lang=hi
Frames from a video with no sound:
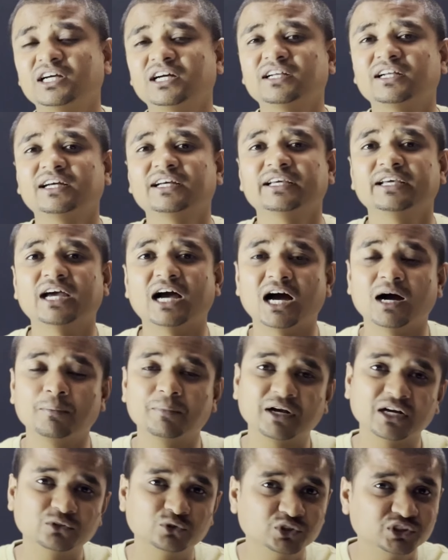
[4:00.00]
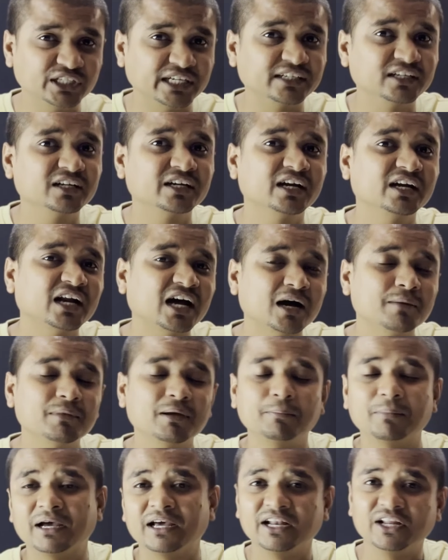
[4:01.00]
करना कि आपका जो चैनल का नाम
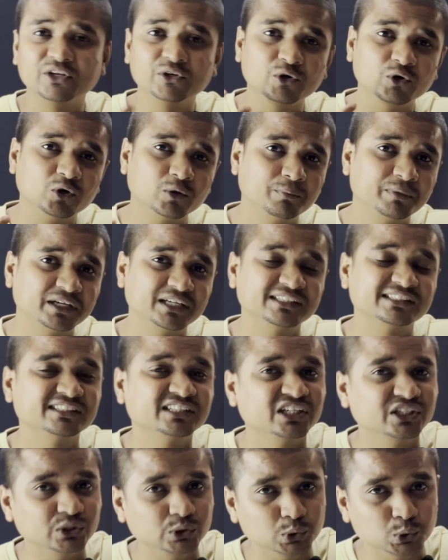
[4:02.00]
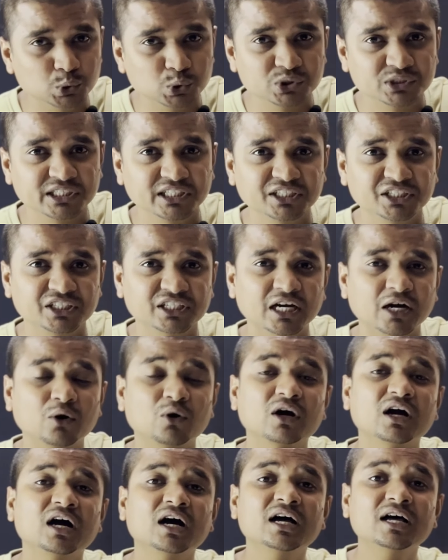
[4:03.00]
है पहले यूट्यूब पे किसी ने यूज़ नहीं किया
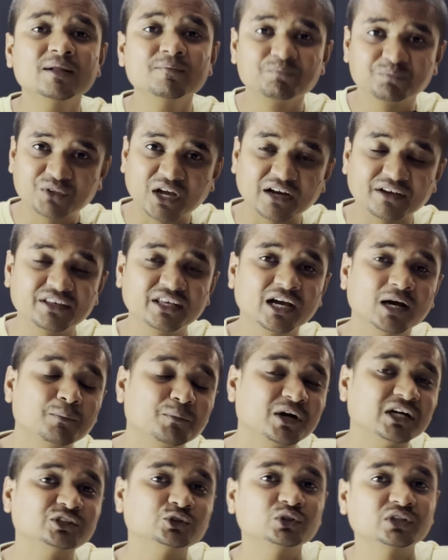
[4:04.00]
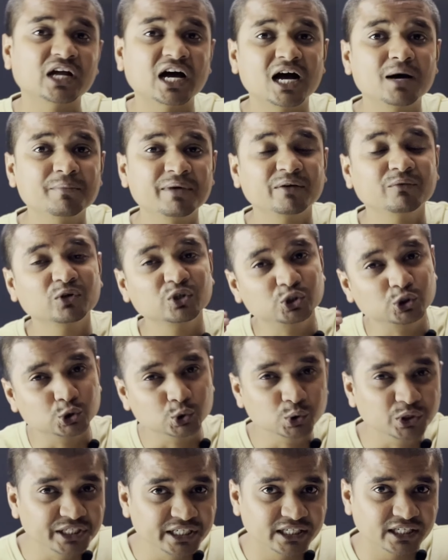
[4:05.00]
होगा ताकि आपका जो नाम है वो
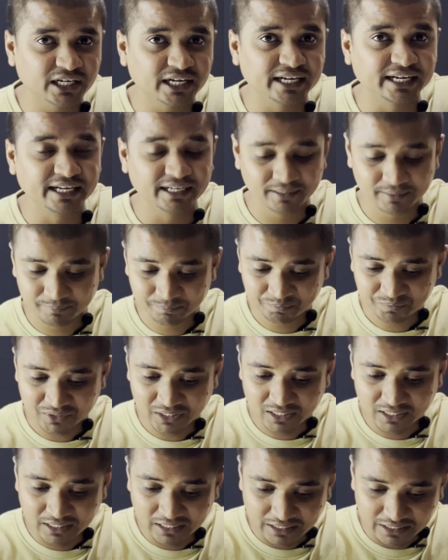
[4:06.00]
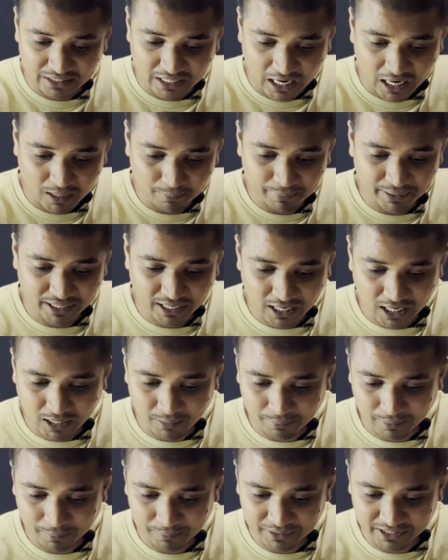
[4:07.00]
यूनिक रहे यहाँ पे
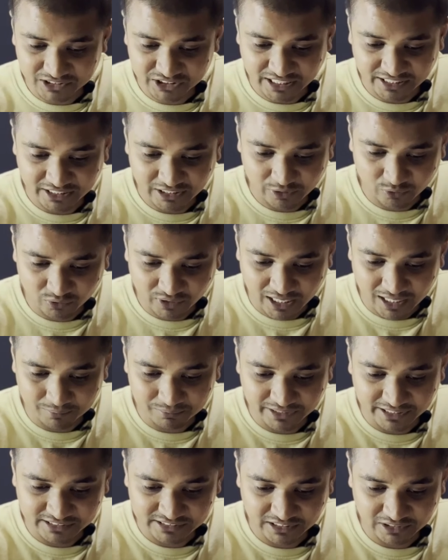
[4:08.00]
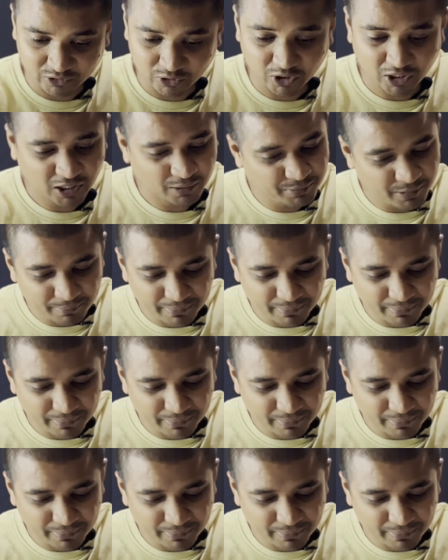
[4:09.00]
आप आपके चैनल को नाम दे सकते हो अभी